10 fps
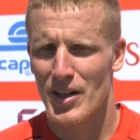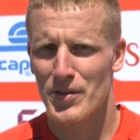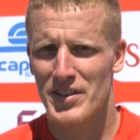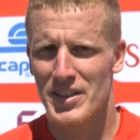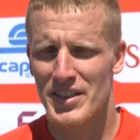
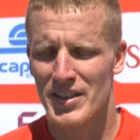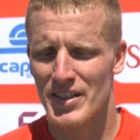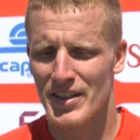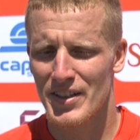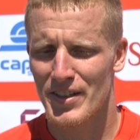Auf die
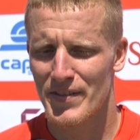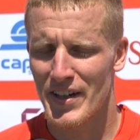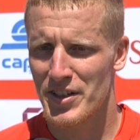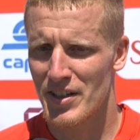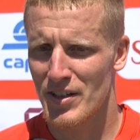äh,
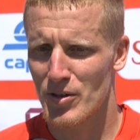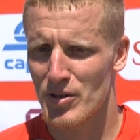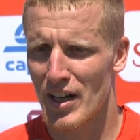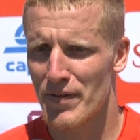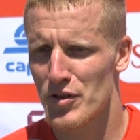werde ich dann noch
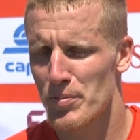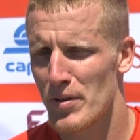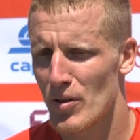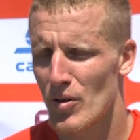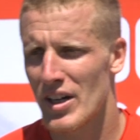treffen,
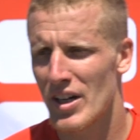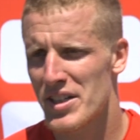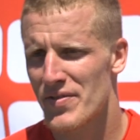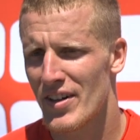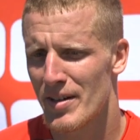spielen auch noch ein,
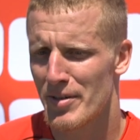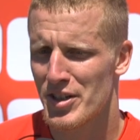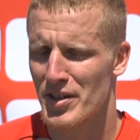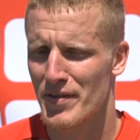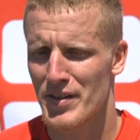zwei in der
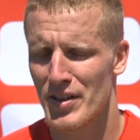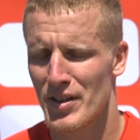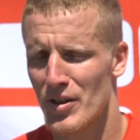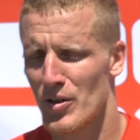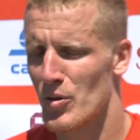Mannschaft.
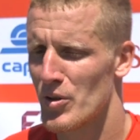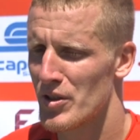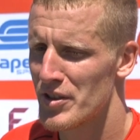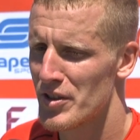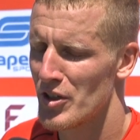
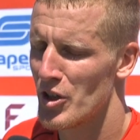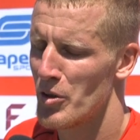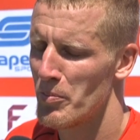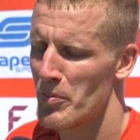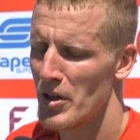Und
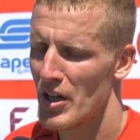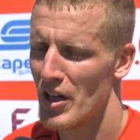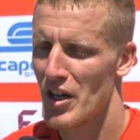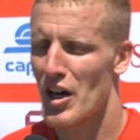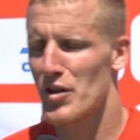ähm,
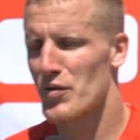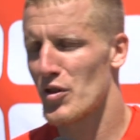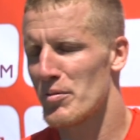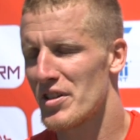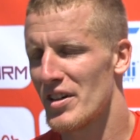ja, ich
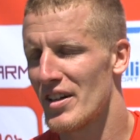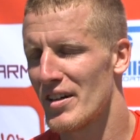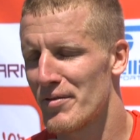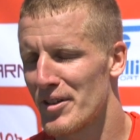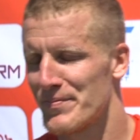freue mich dann
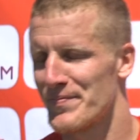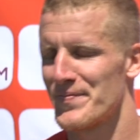einfach.